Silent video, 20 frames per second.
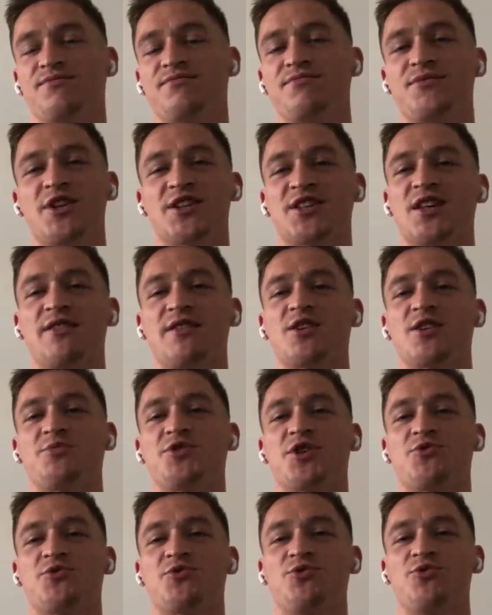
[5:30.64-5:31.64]
nie
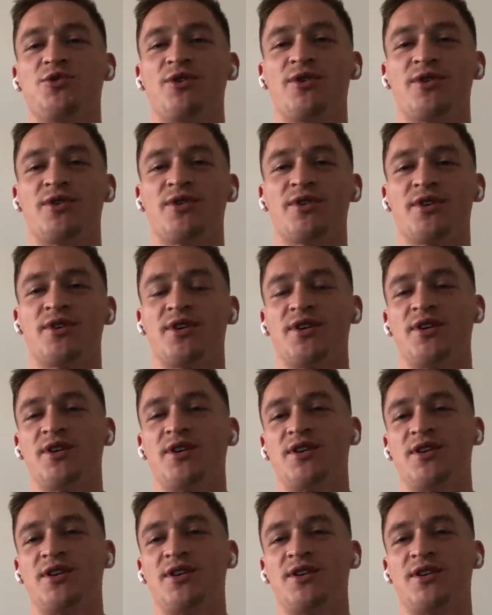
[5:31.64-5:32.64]
zastanawialiśmy się długo
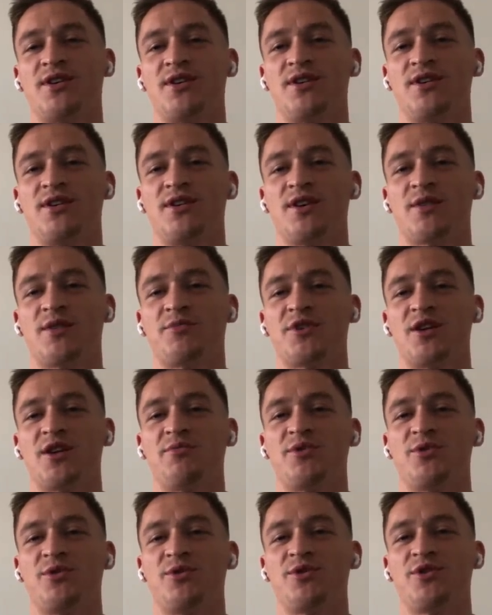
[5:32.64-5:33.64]
i, i,
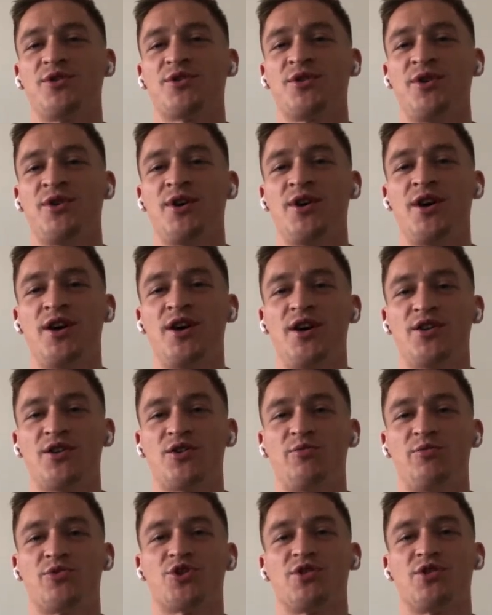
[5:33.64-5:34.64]
i jakby nie było, no to,
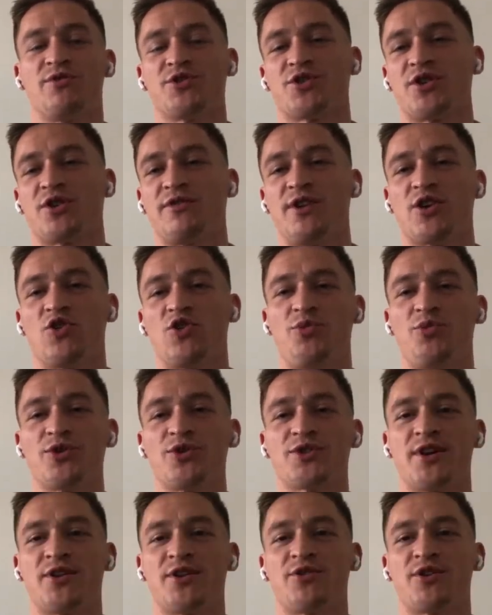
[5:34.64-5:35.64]
to możliwość gry w
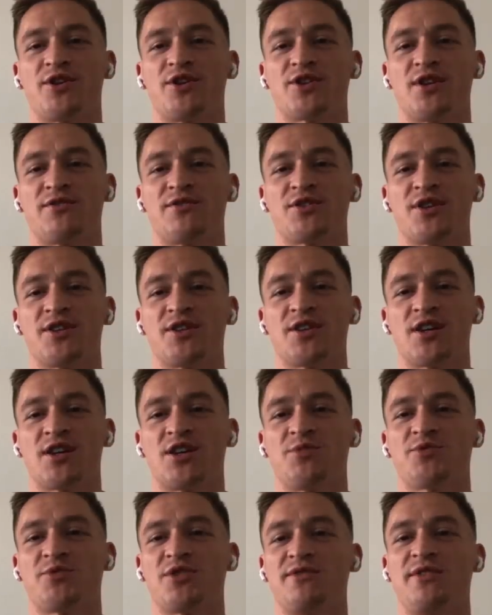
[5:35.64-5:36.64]
Lechu Poznań to też
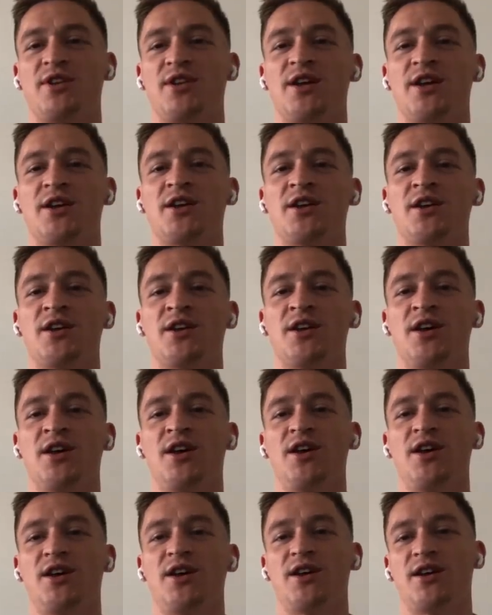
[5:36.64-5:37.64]
zawsze jest jakiś przywilej
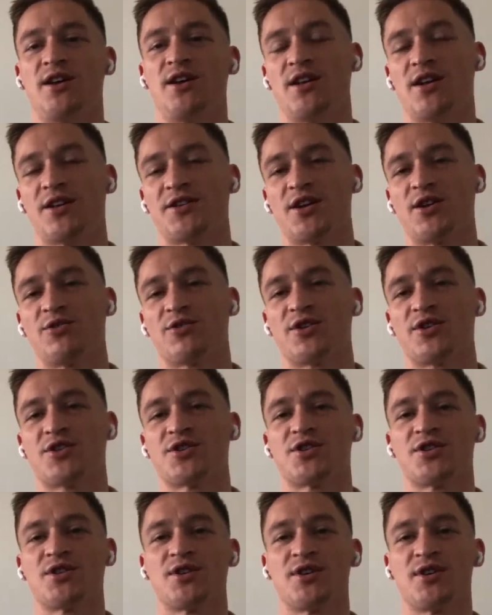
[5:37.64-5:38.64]
i, i, i dlatego
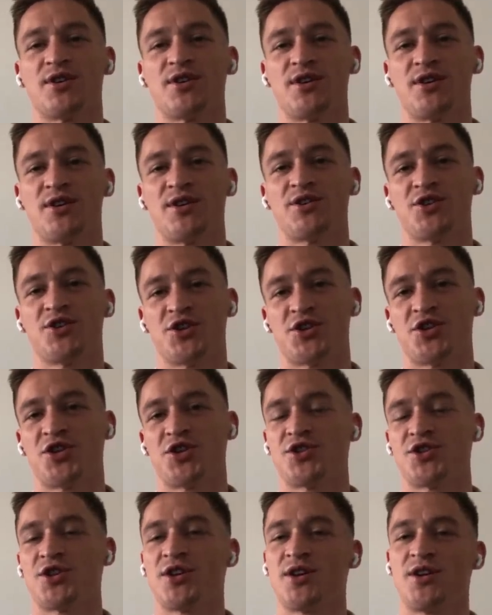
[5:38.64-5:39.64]
też cieszę
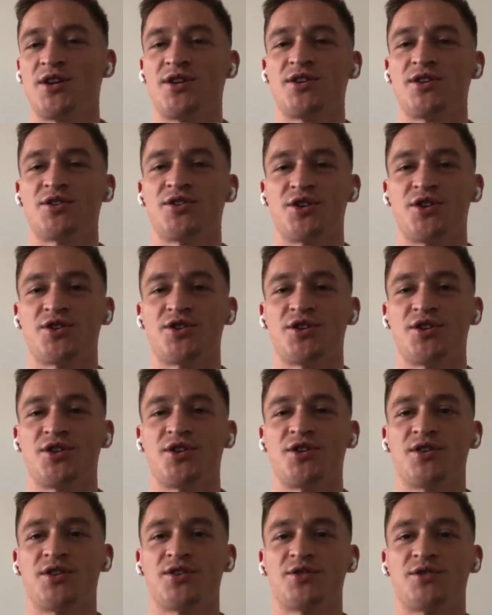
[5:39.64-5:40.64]
się, że, że,
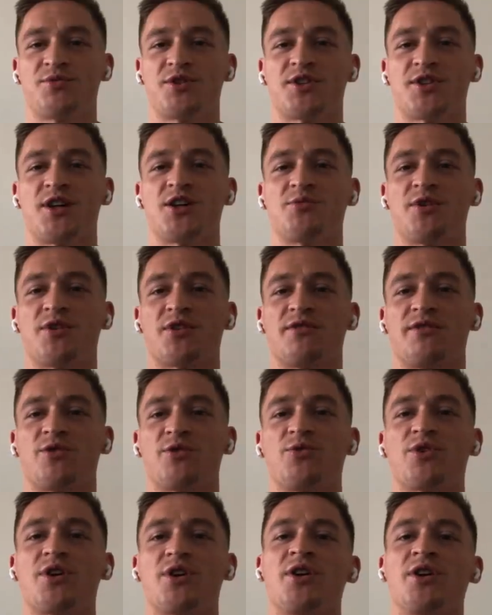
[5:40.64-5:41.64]
że, że przystaliśmy na te
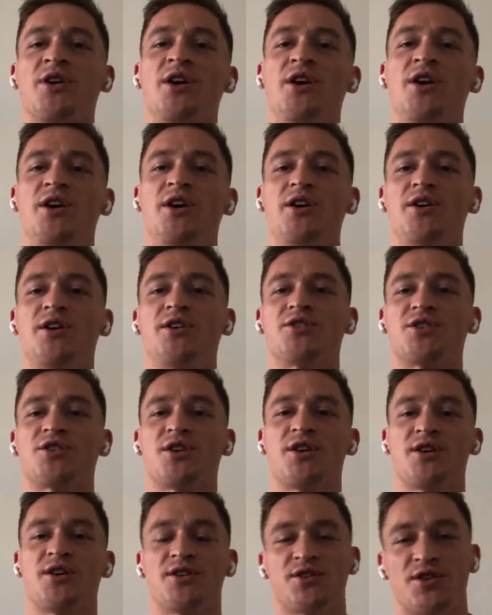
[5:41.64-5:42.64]
warunki i,
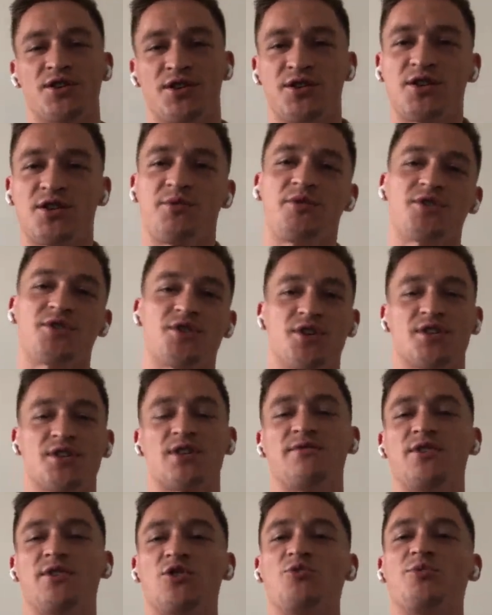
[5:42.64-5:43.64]
że, że, że, że
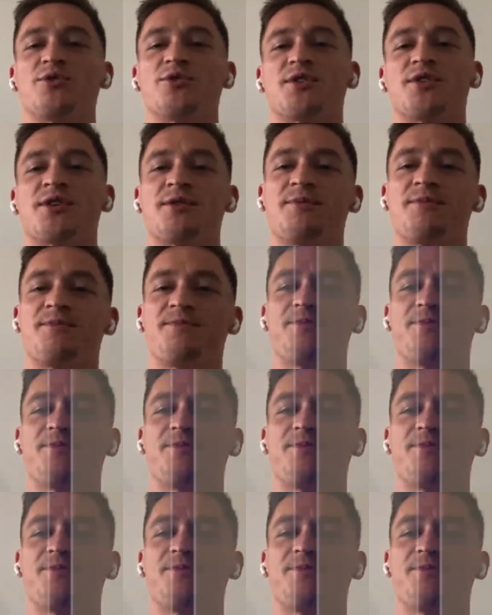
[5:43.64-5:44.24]
jestem w Lechu Poznań.